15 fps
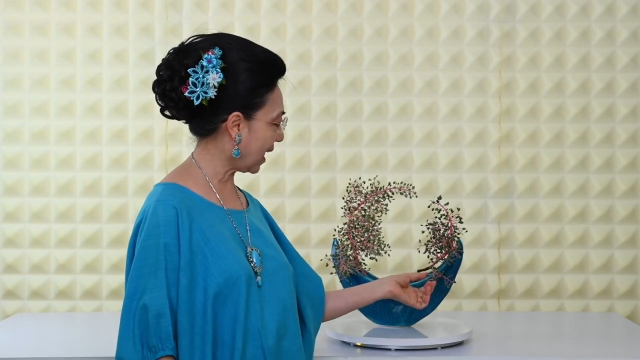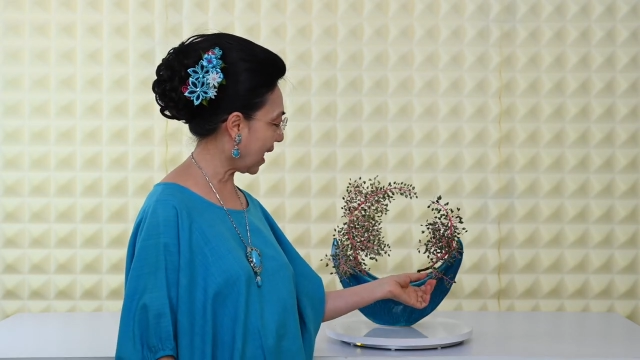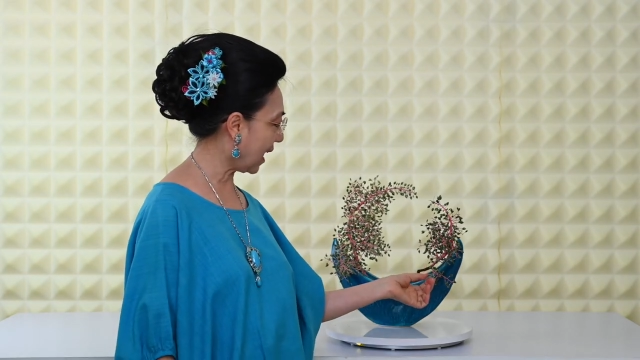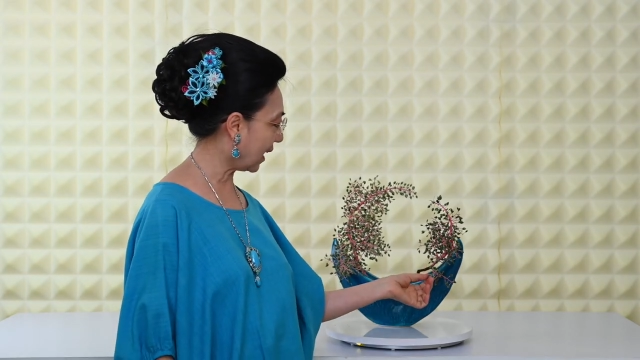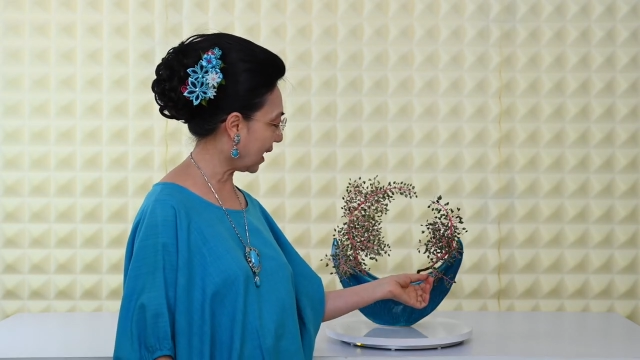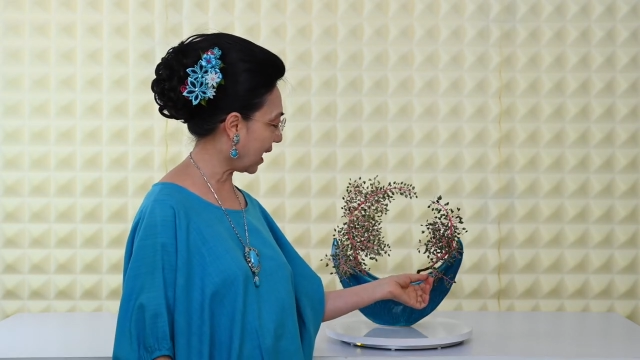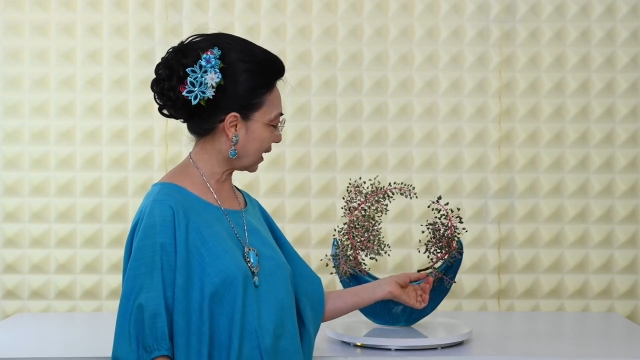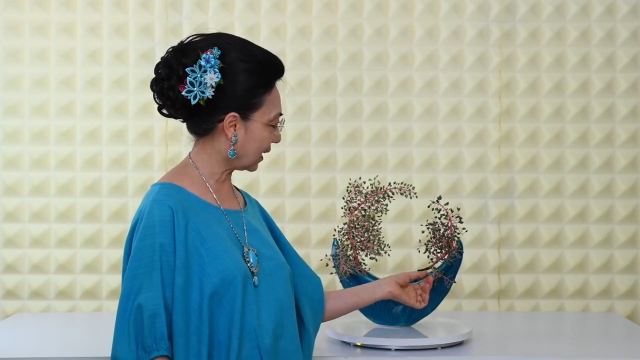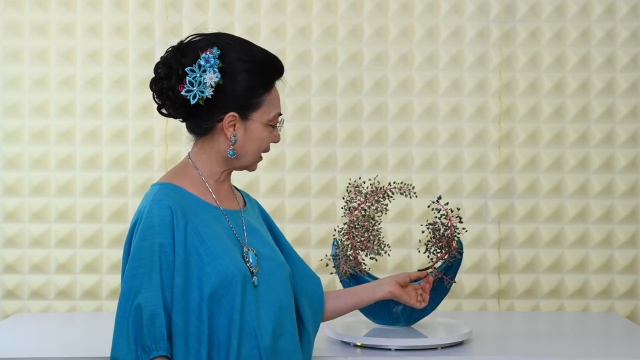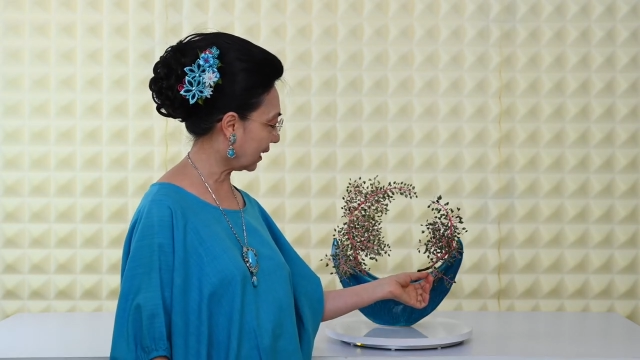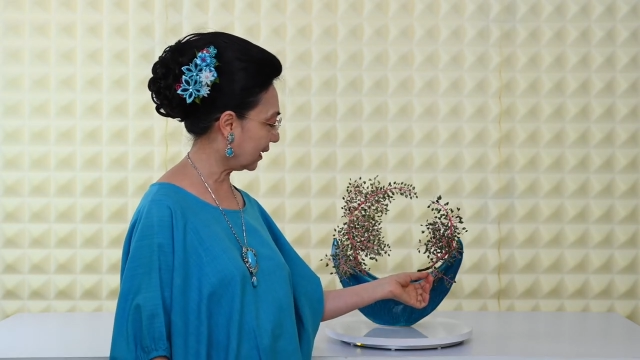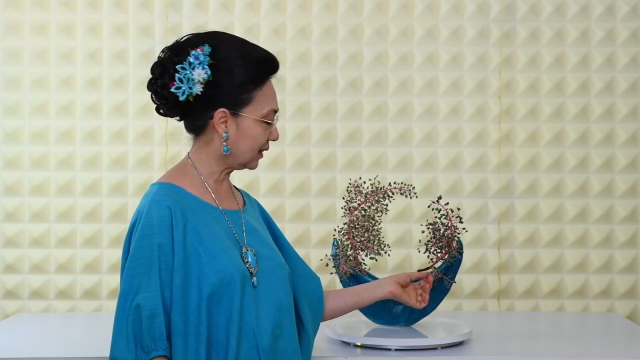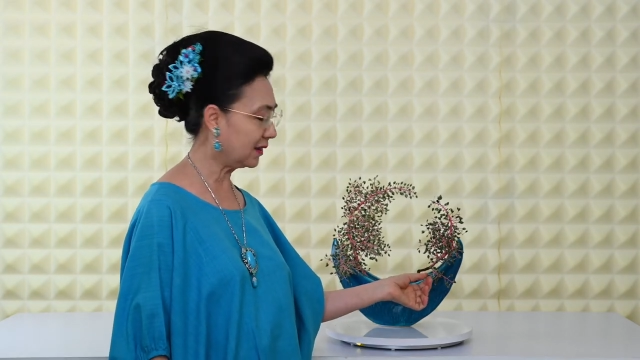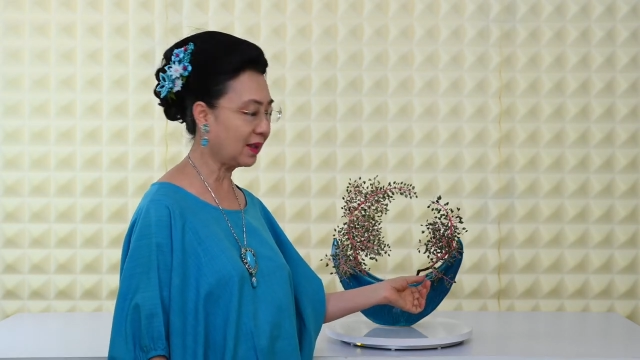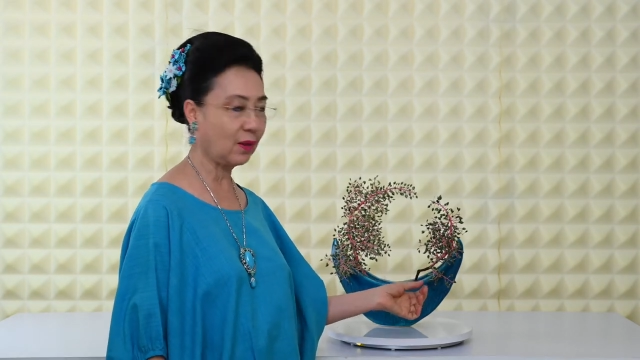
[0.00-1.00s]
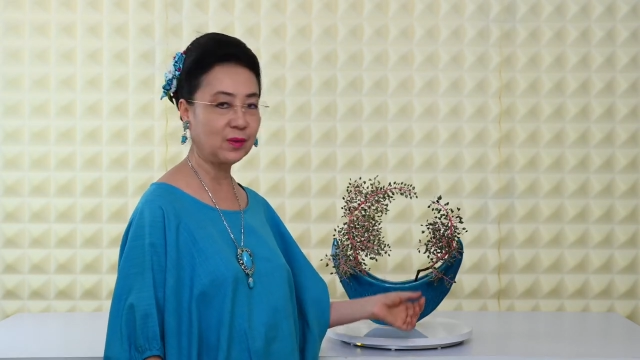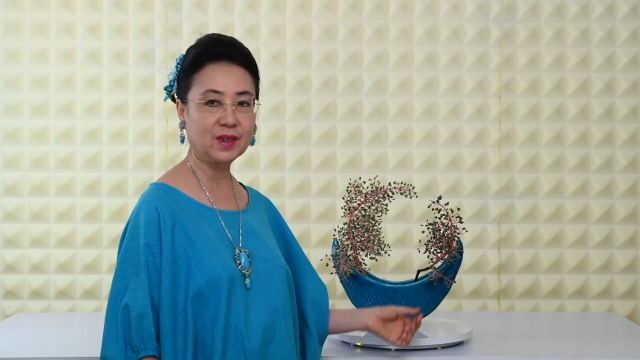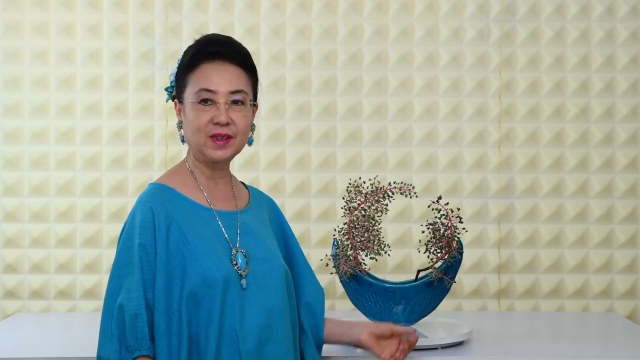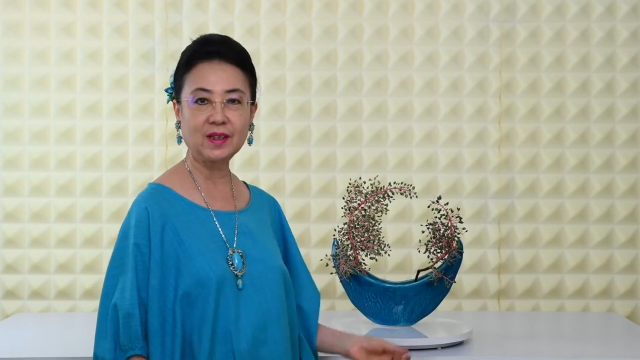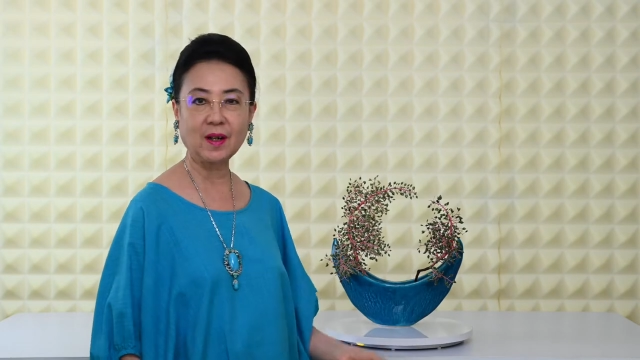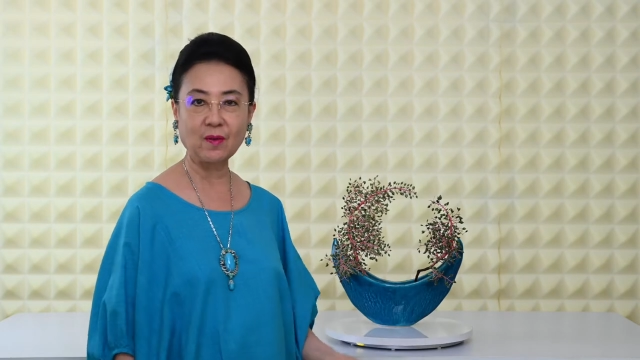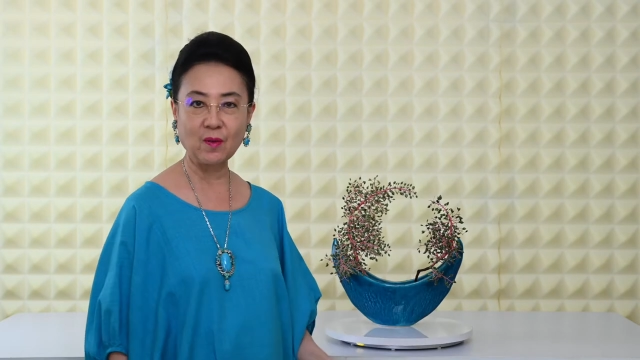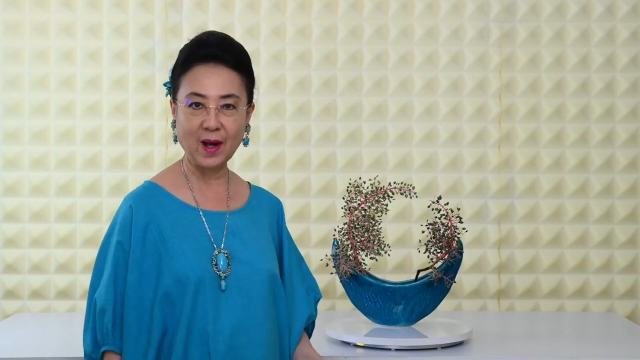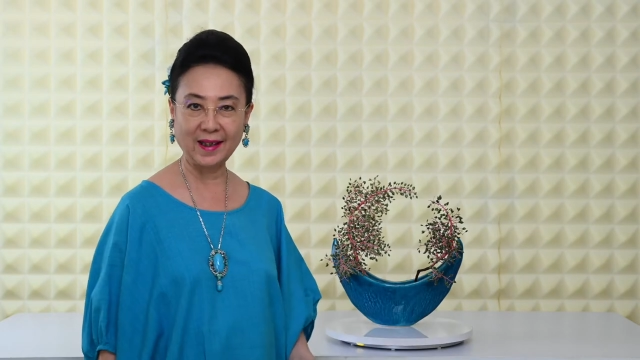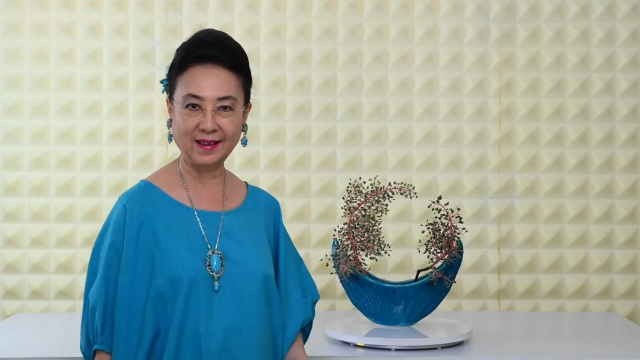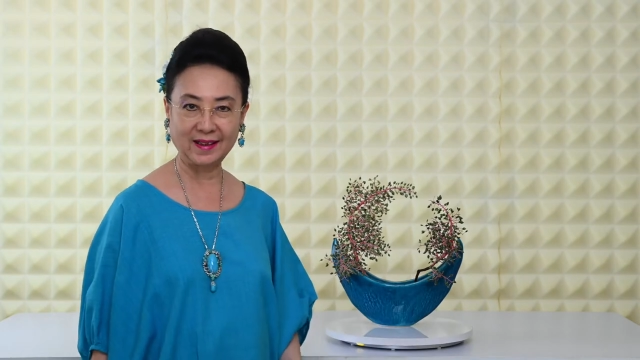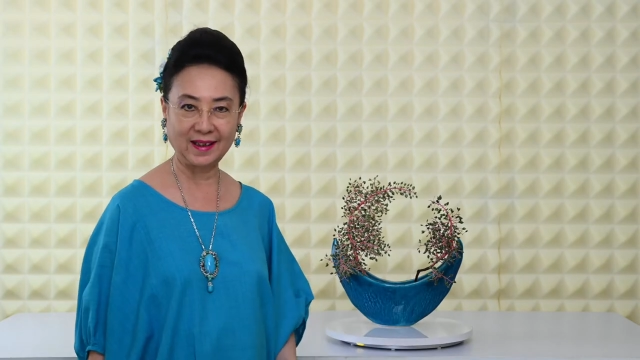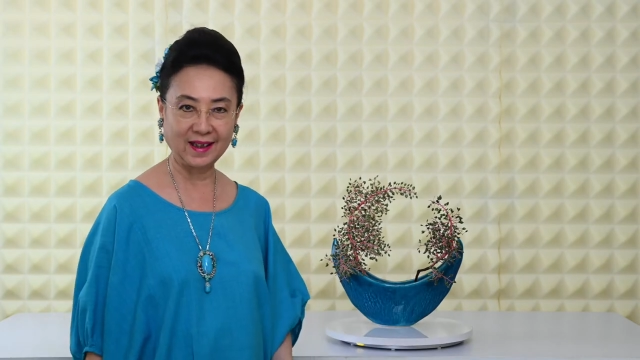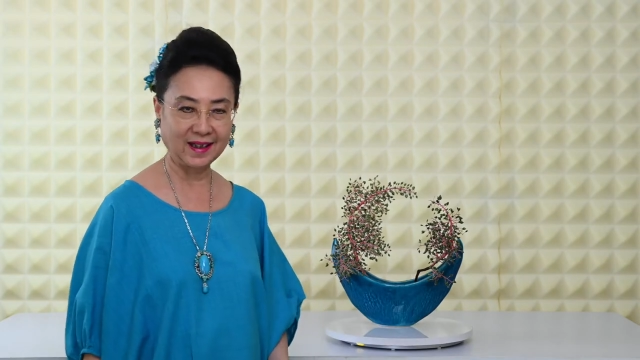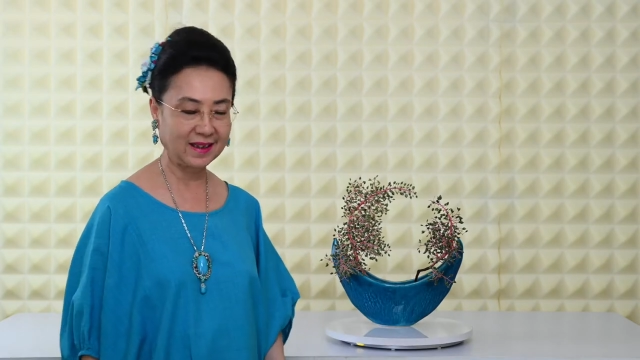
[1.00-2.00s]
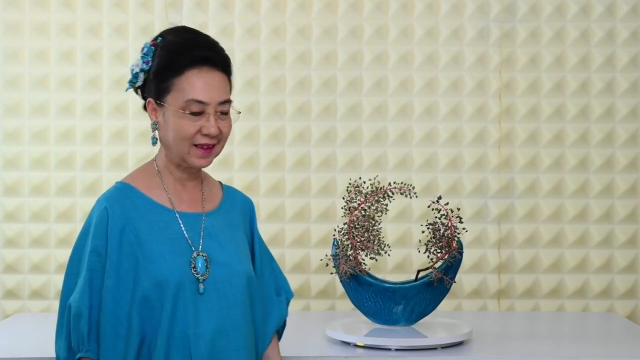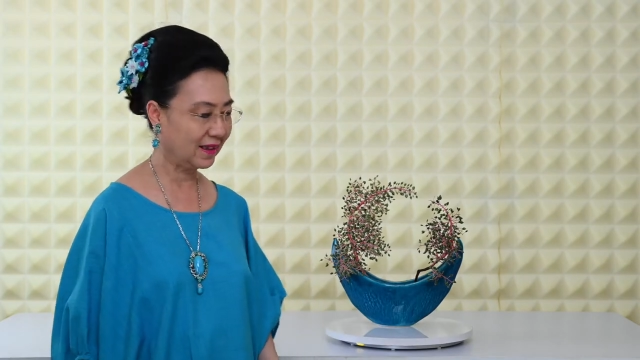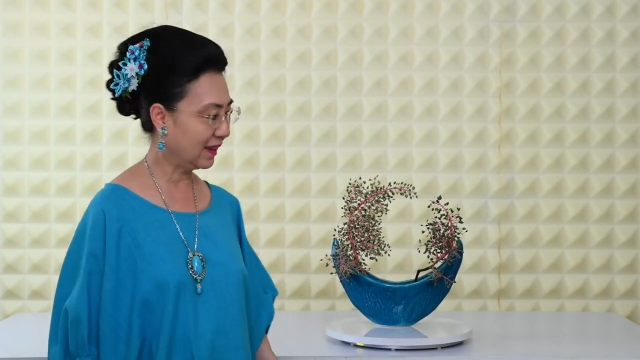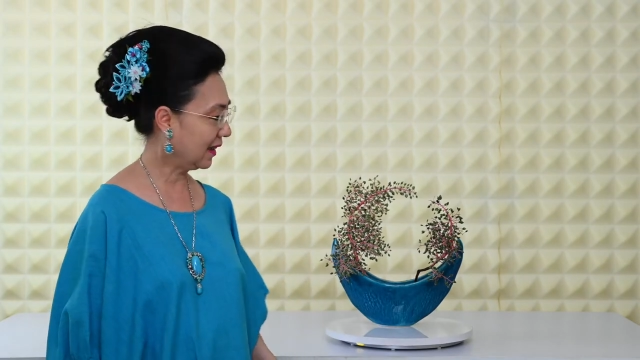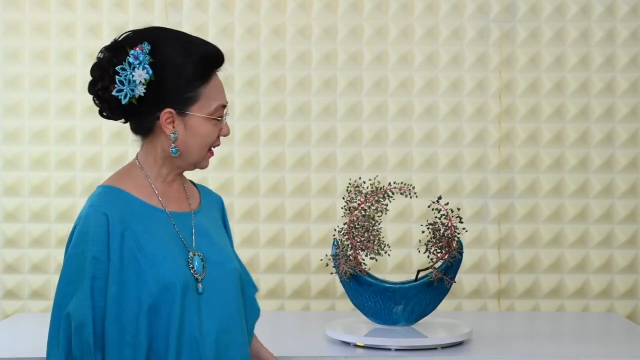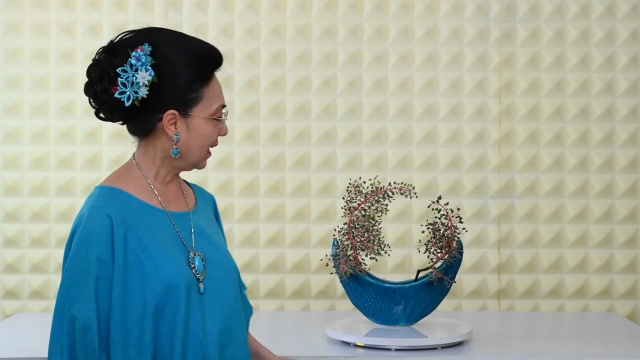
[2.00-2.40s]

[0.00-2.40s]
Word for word: agak kehijau-hijauannya